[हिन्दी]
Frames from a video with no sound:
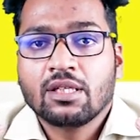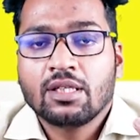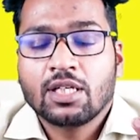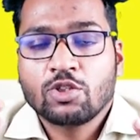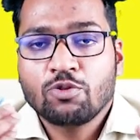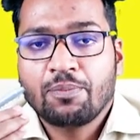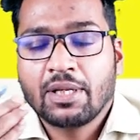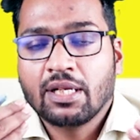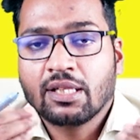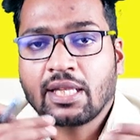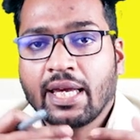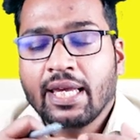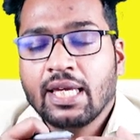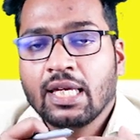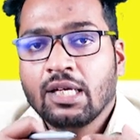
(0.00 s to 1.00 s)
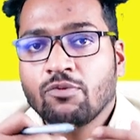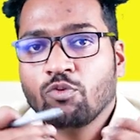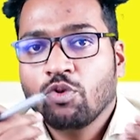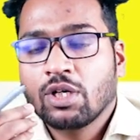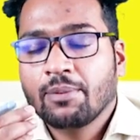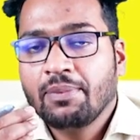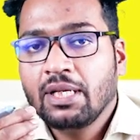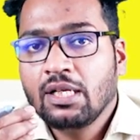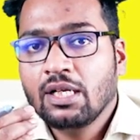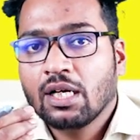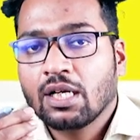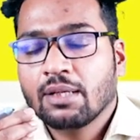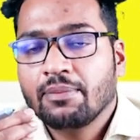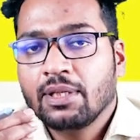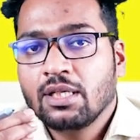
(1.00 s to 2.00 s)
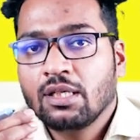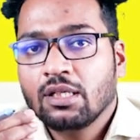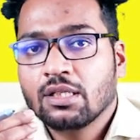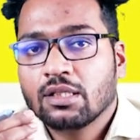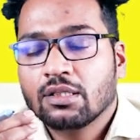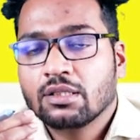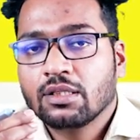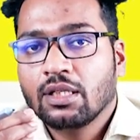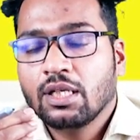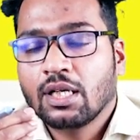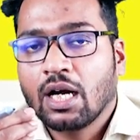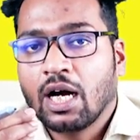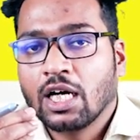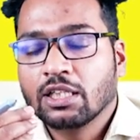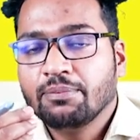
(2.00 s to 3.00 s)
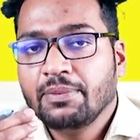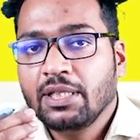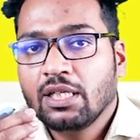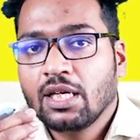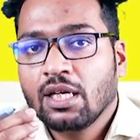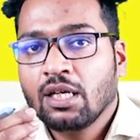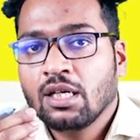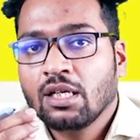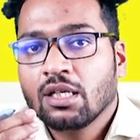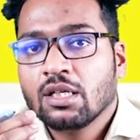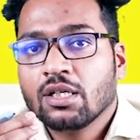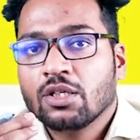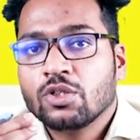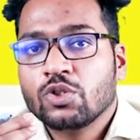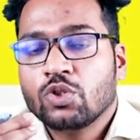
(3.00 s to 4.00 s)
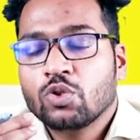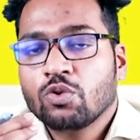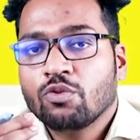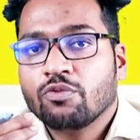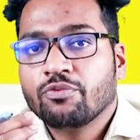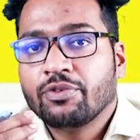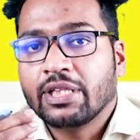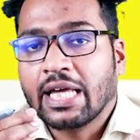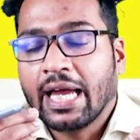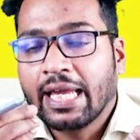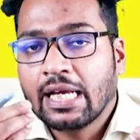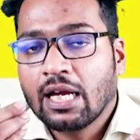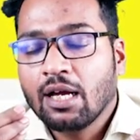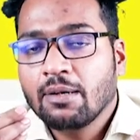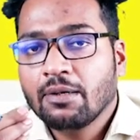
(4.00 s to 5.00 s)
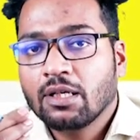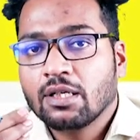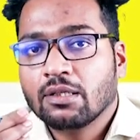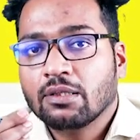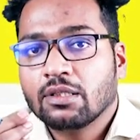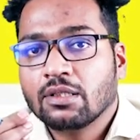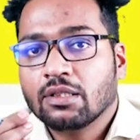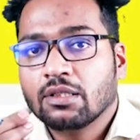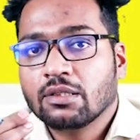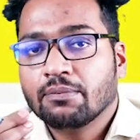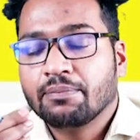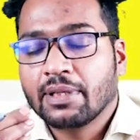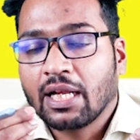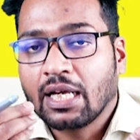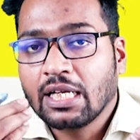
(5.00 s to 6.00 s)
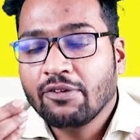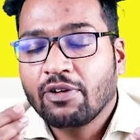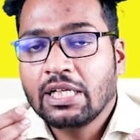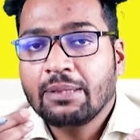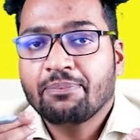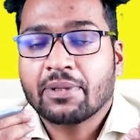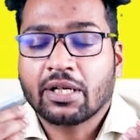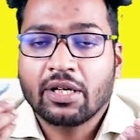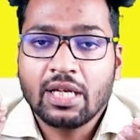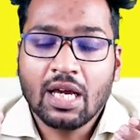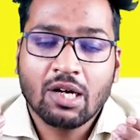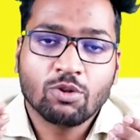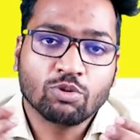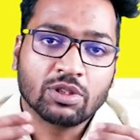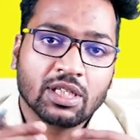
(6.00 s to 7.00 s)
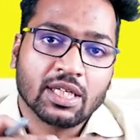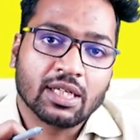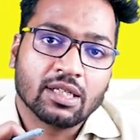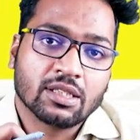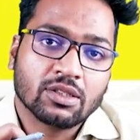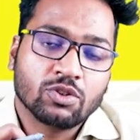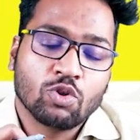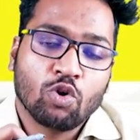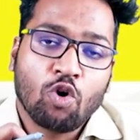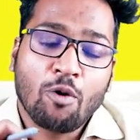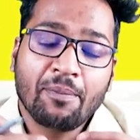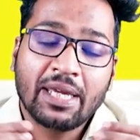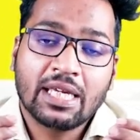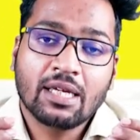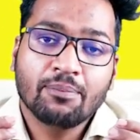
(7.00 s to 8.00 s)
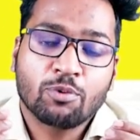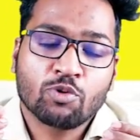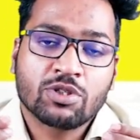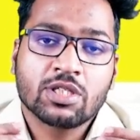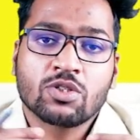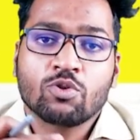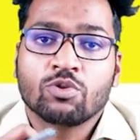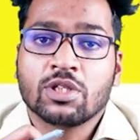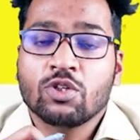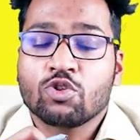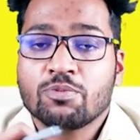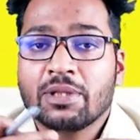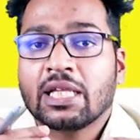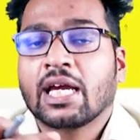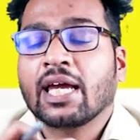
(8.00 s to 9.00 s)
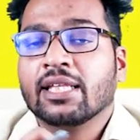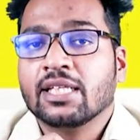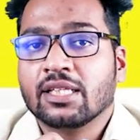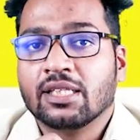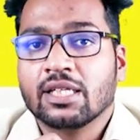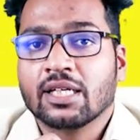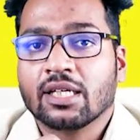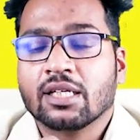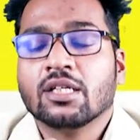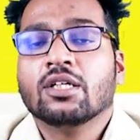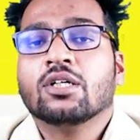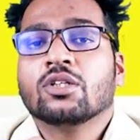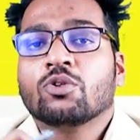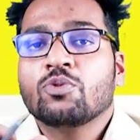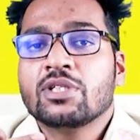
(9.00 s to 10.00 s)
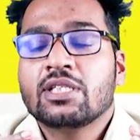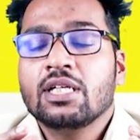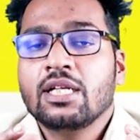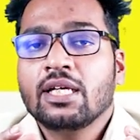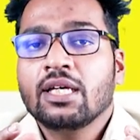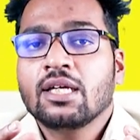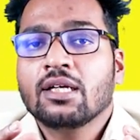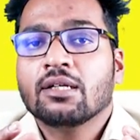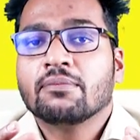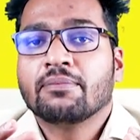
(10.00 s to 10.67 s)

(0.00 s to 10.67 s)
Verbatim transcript: या जो भिन्नताएं हैं वो कभी ना कभी एक आदमी के जो विधायिका बनाने वाली प्रक्रिया होती है जो लॉ मेकिंग प्रोसेस होती है उसमें दिखाई देती है तो इसीलिए